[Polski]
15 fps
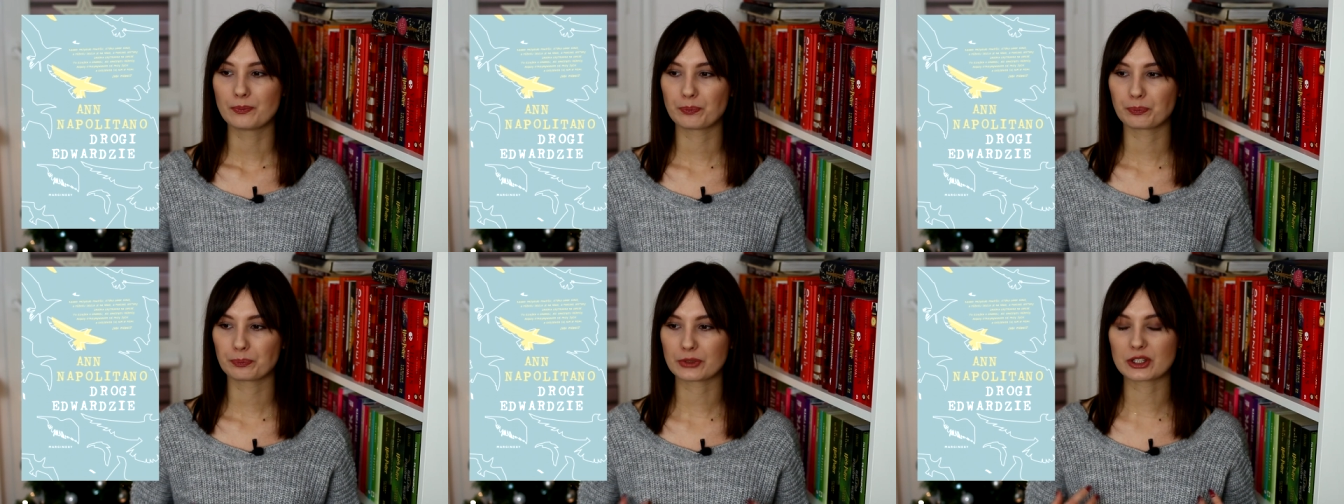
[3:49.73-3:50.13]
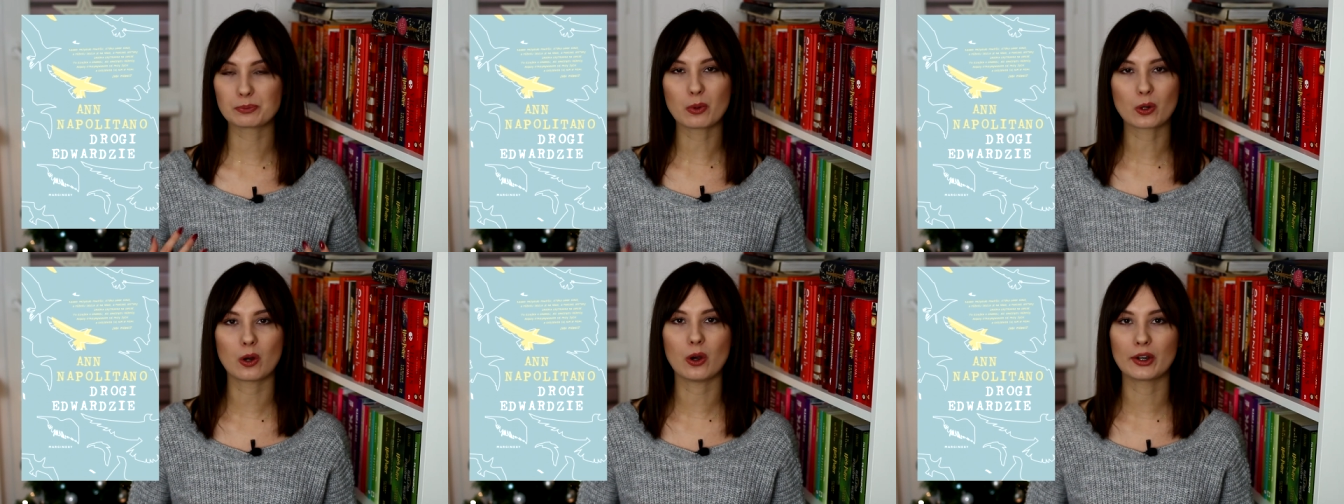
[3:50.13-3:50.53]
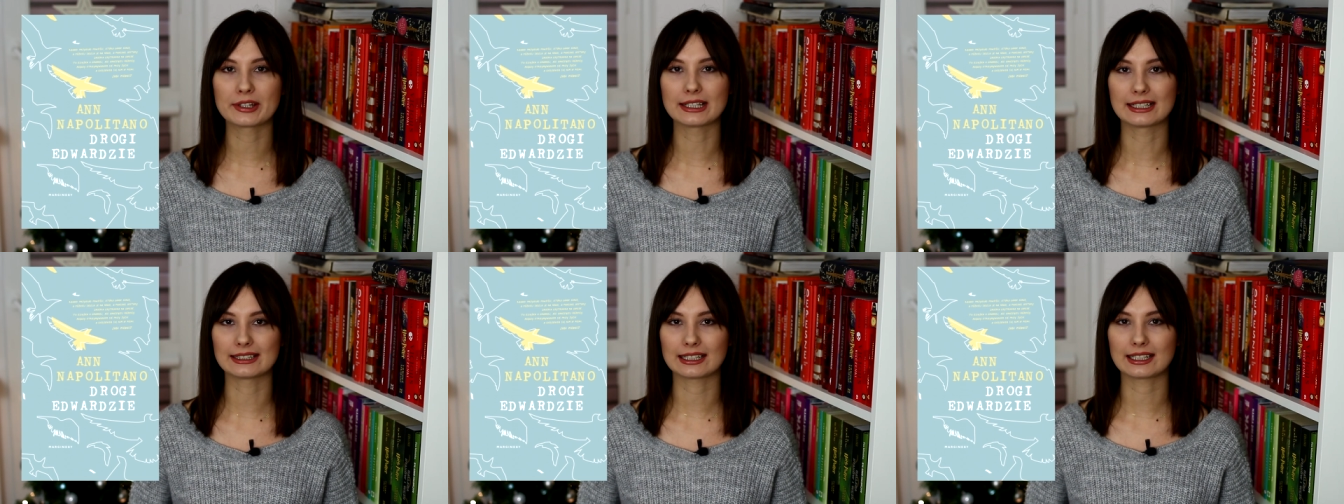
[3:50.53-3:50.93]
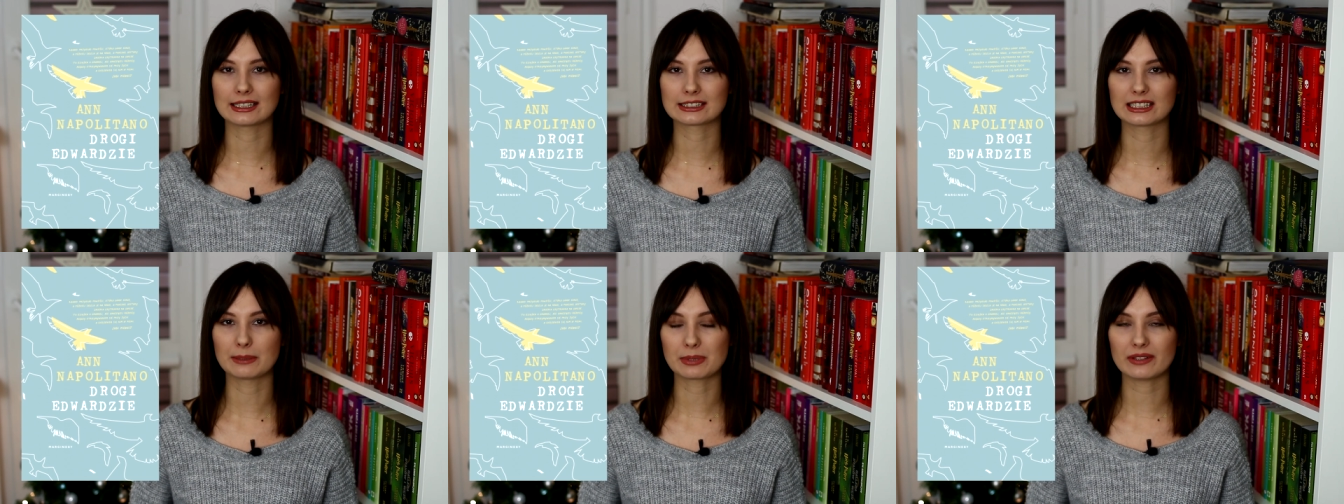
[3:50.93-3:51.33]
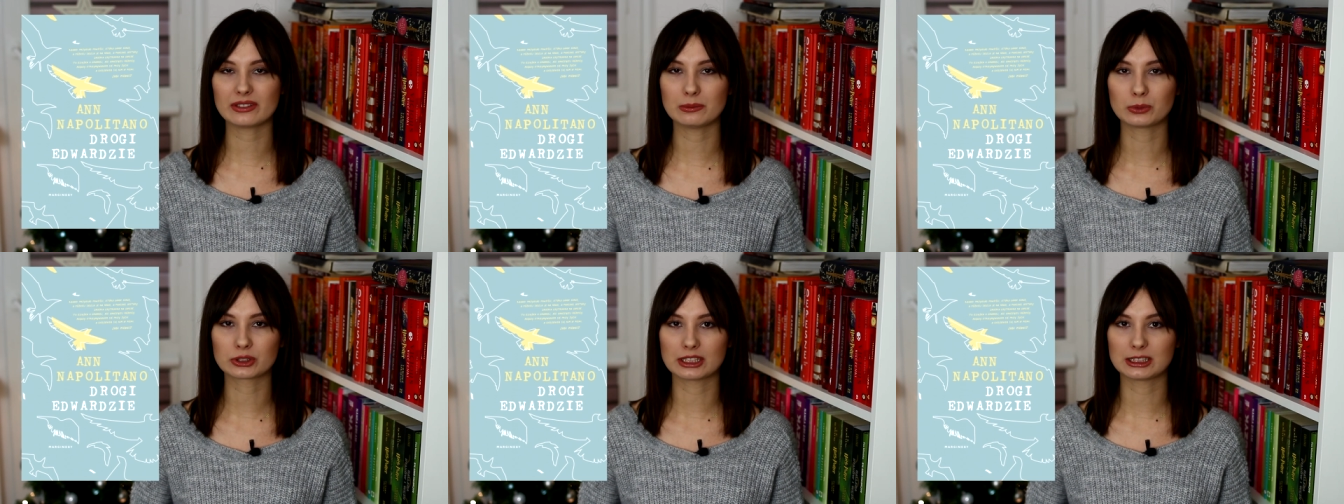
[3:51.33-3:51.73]
Mm, spokojna, taka, że naprawdę
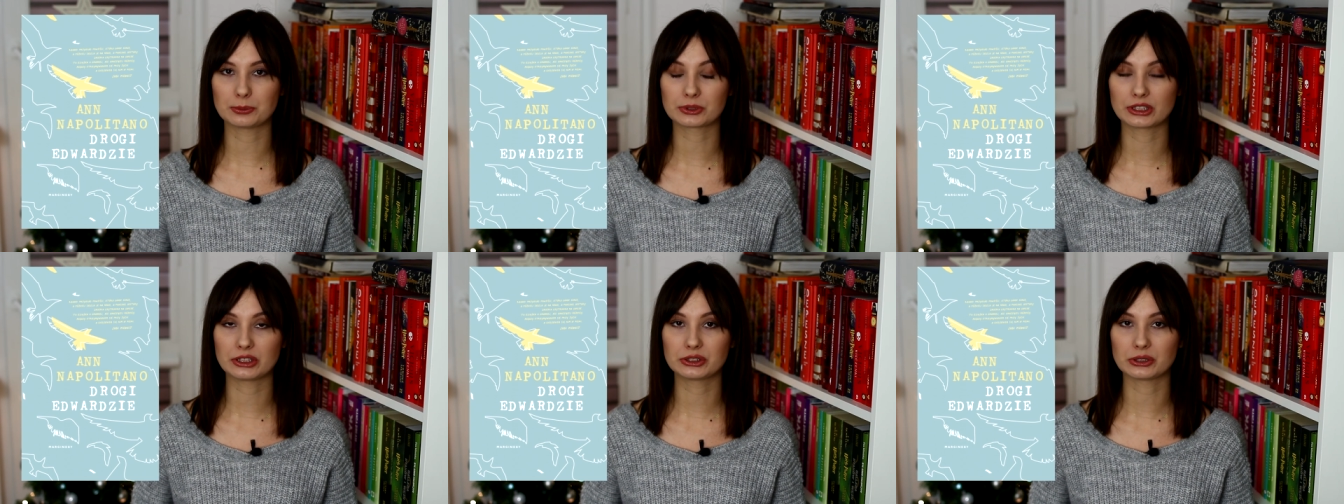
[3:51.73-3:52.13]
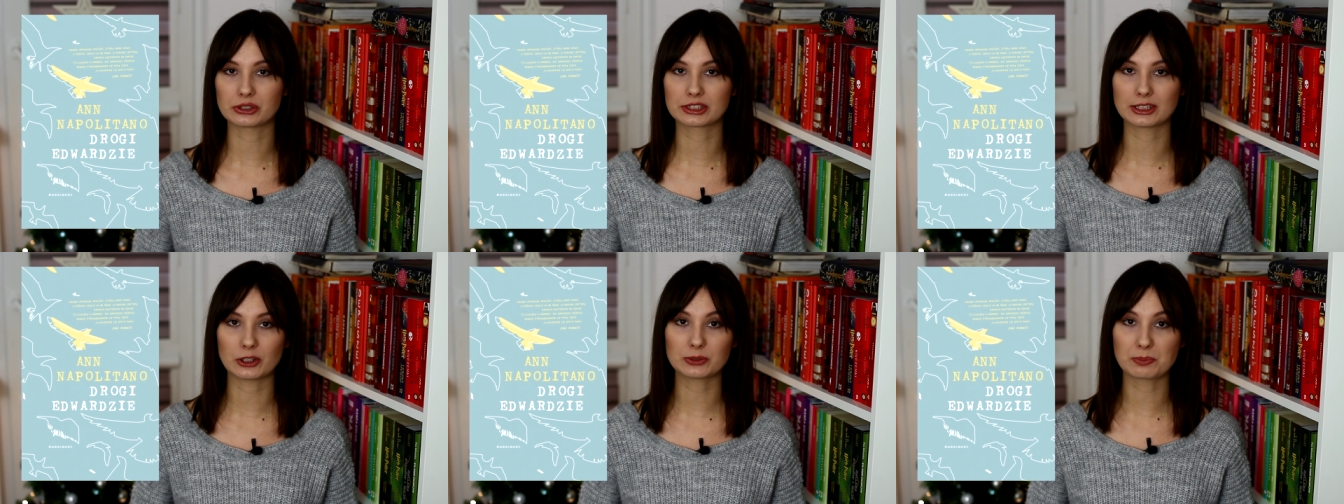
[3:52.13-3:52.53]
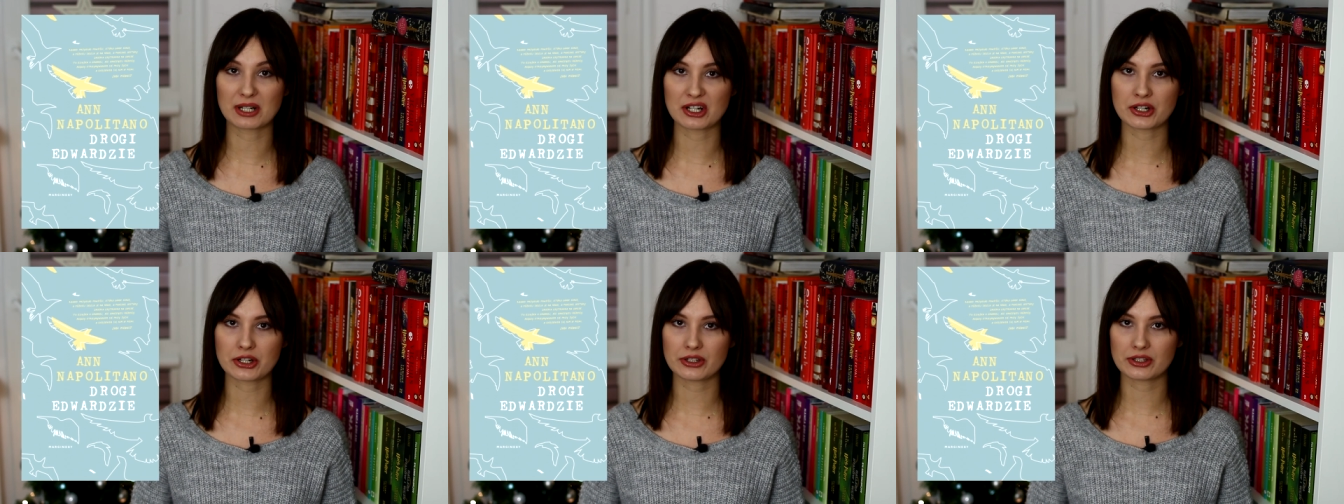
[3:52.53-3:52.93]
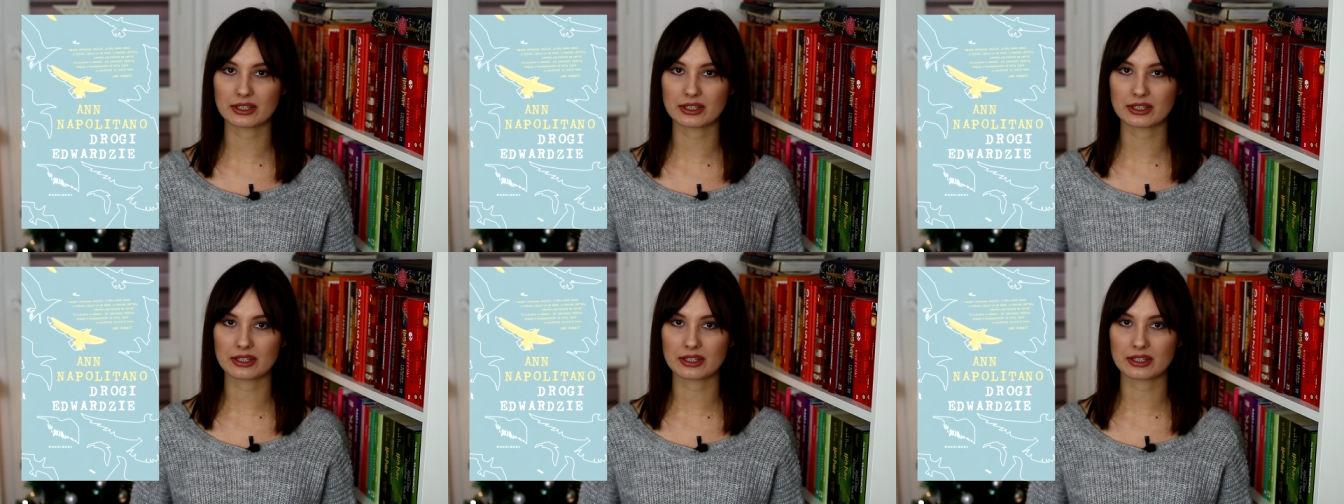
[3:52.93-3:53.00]
można się przy tej książce odprężyć,